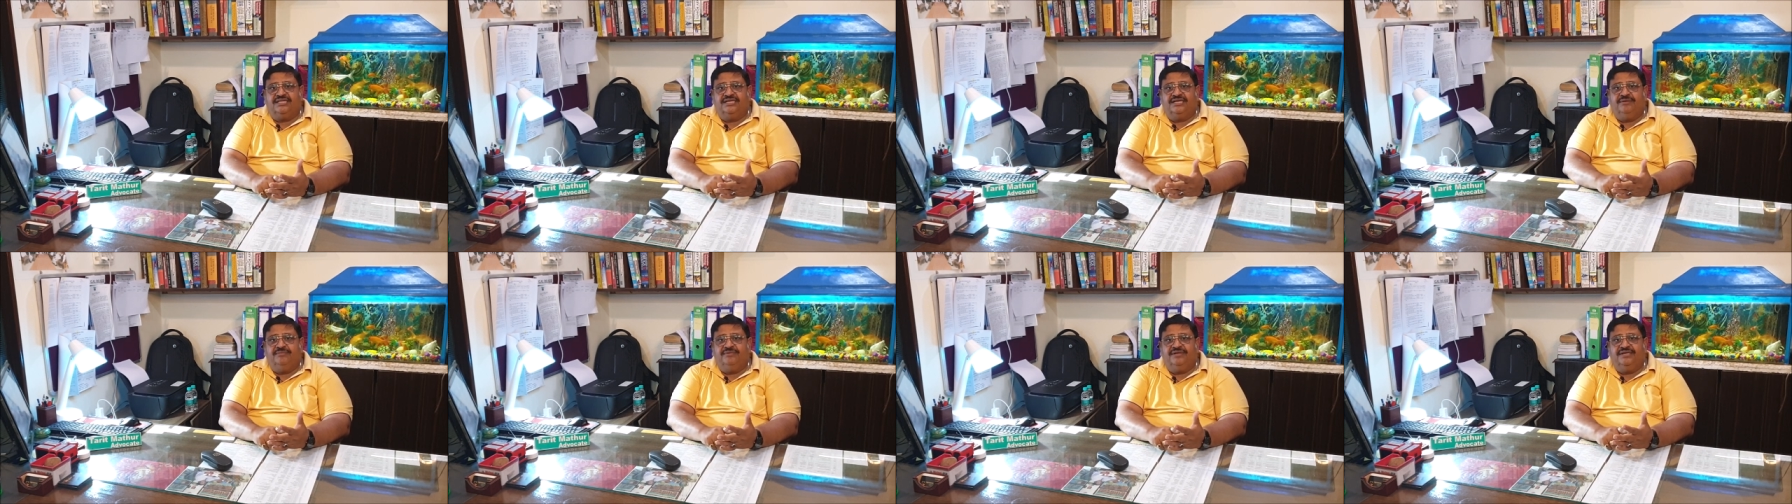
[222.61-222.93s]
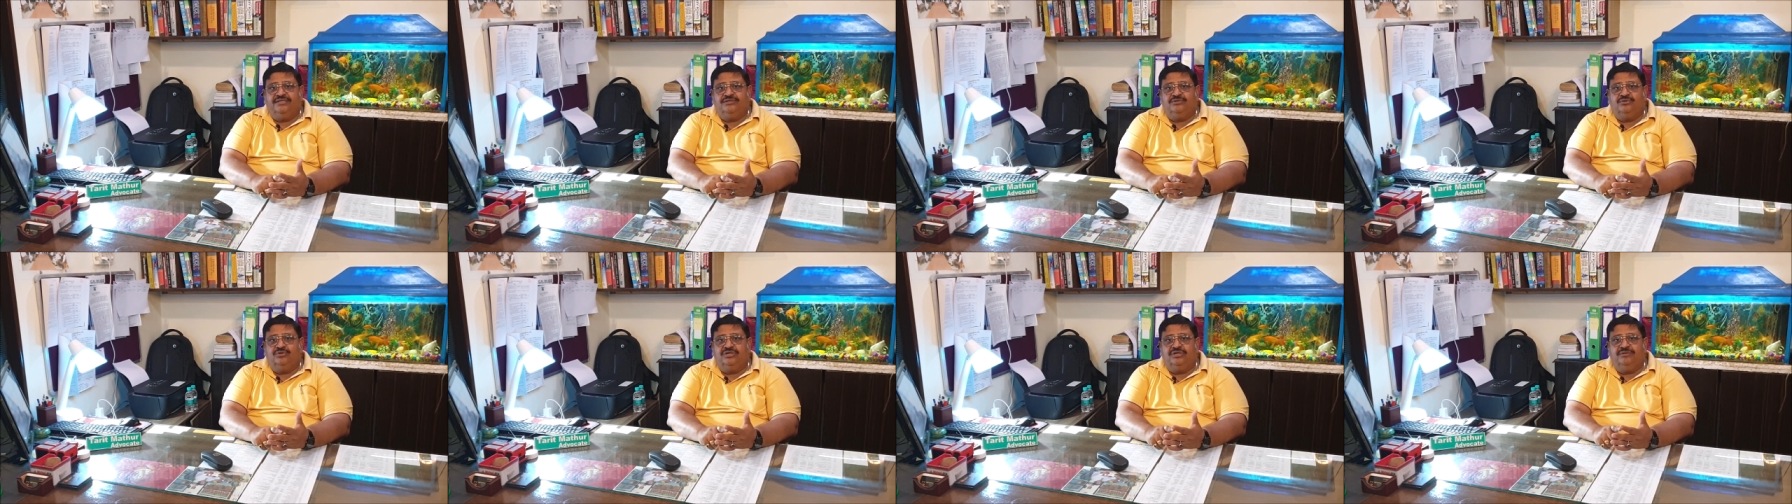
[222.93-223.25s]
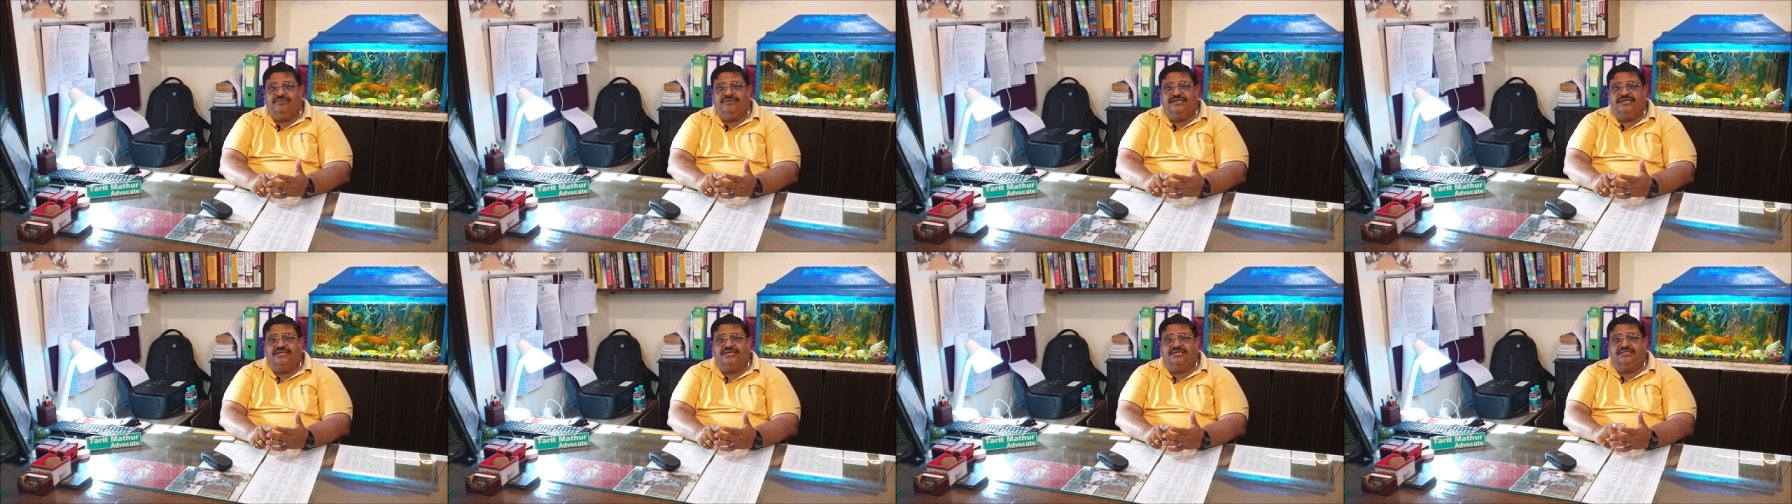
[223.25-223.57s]
था कि मेरी छोटी
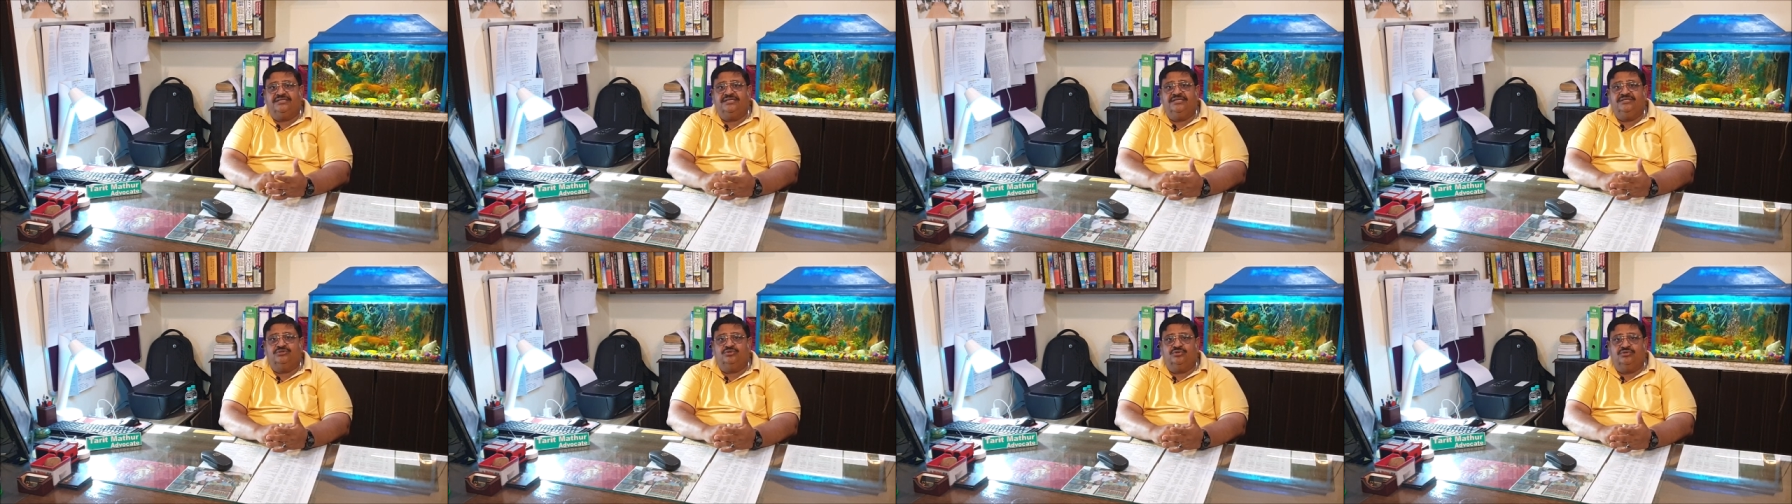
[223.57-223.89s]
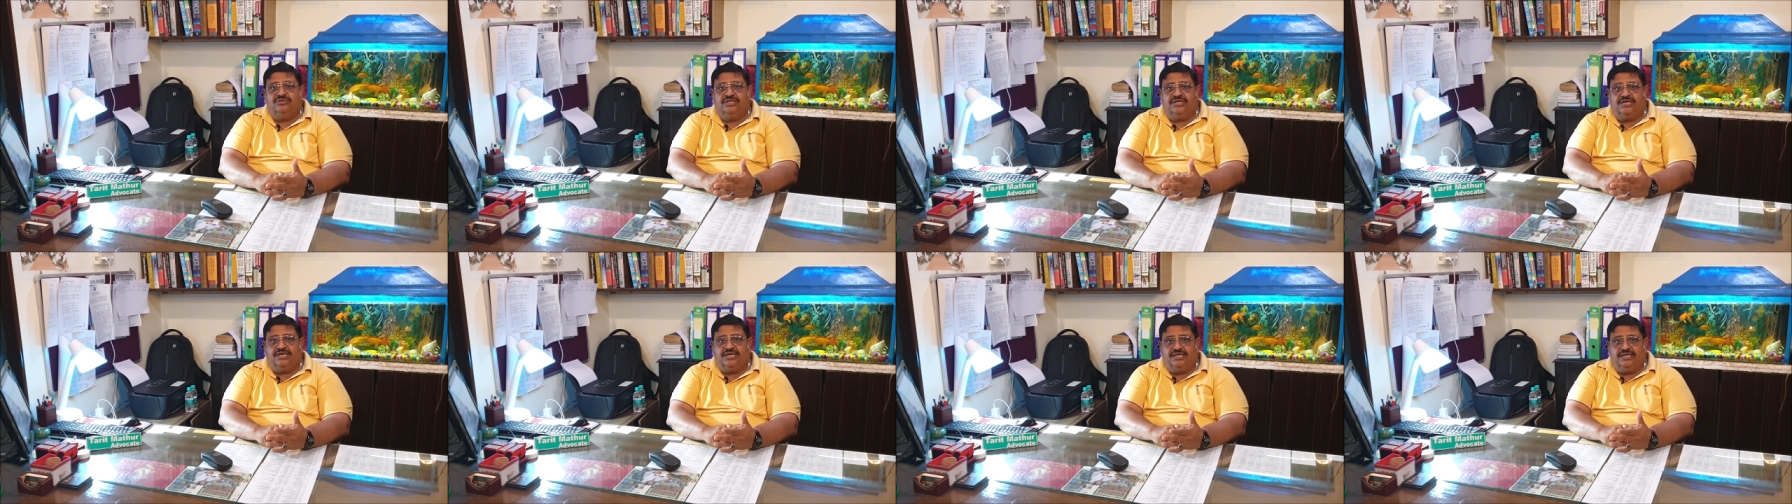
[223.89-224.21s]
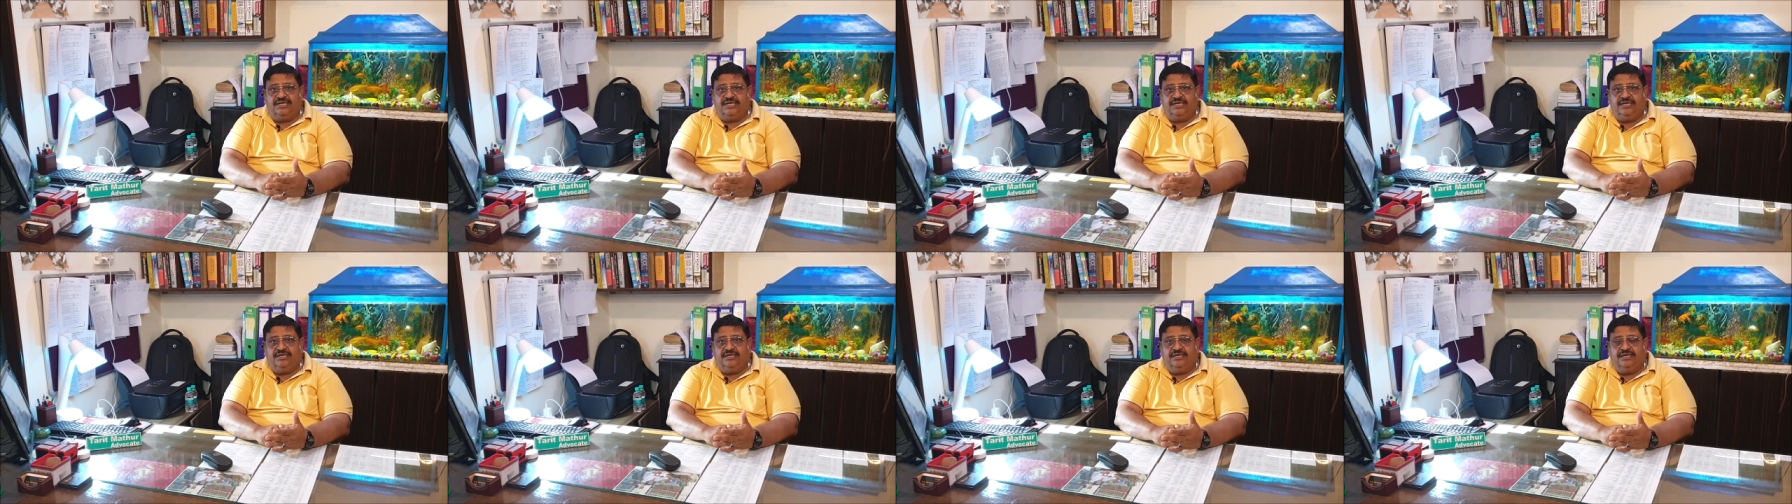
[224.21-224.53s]
बहन कितनी सुंदर
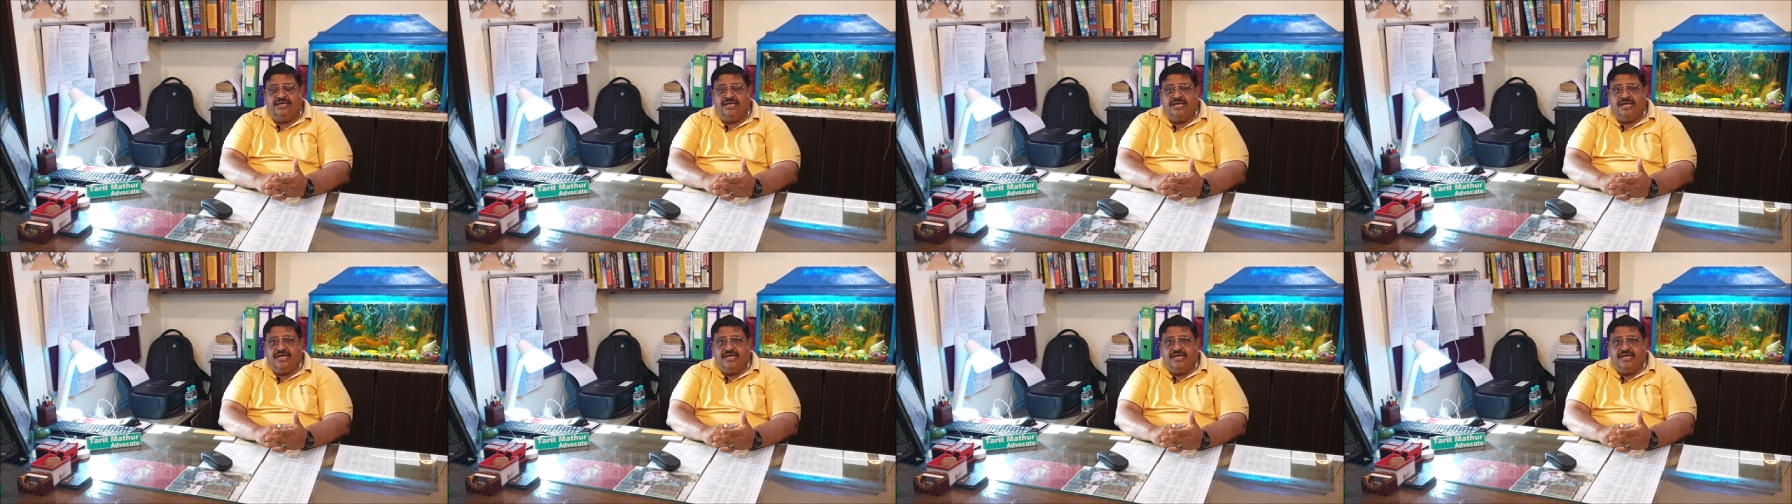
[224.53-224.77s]
लग रही है